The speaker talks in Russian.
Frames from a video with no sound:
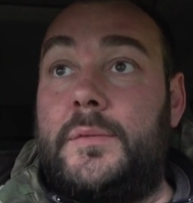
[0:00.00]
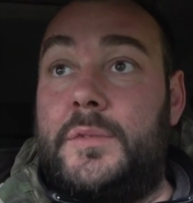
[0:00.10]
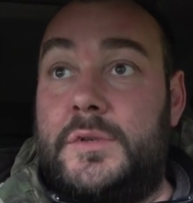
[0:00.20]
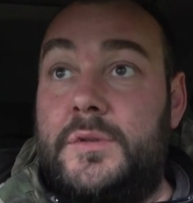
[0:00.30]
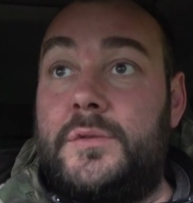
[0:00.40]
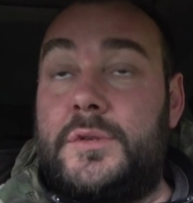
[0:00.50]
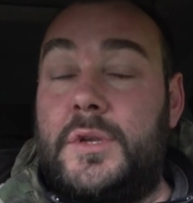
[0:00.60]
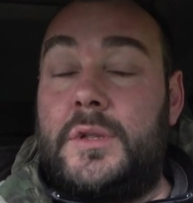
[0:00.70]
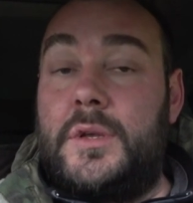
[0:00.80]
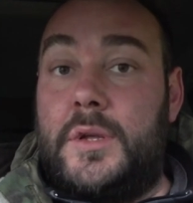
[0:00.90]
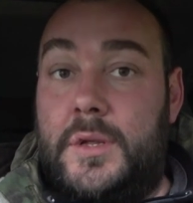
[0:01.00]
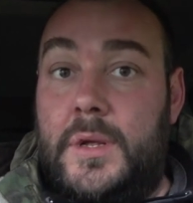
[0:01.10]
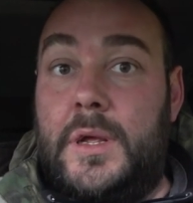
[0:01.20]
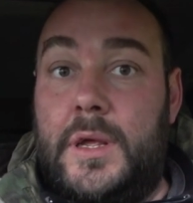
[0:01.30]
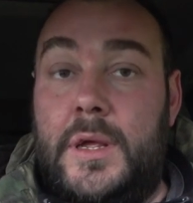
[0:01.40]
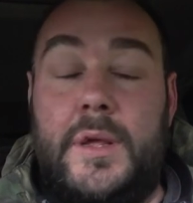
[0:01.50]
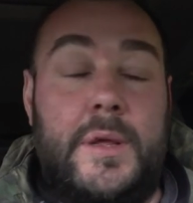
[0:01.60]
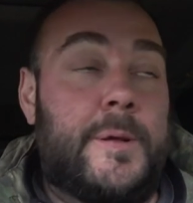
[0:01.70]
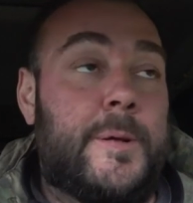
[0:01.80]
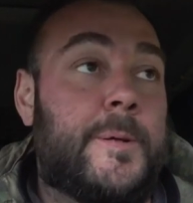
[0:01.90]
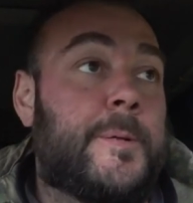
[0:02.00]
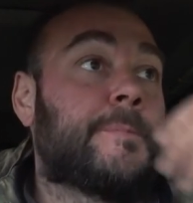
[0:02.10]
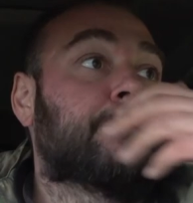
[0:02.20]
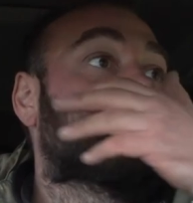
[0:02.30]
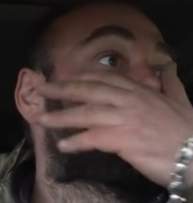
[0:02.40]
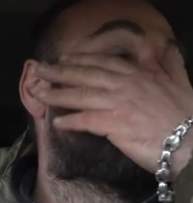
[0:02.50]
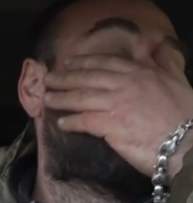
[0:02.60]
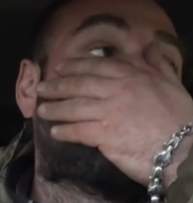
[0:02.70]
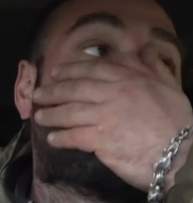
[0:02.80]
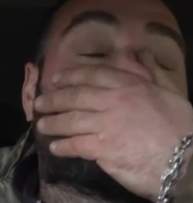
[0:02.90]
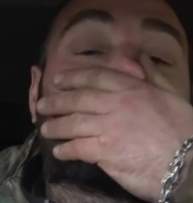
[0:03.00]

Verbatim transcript: Без ножки, От одного да. ножка, от другого верхушка.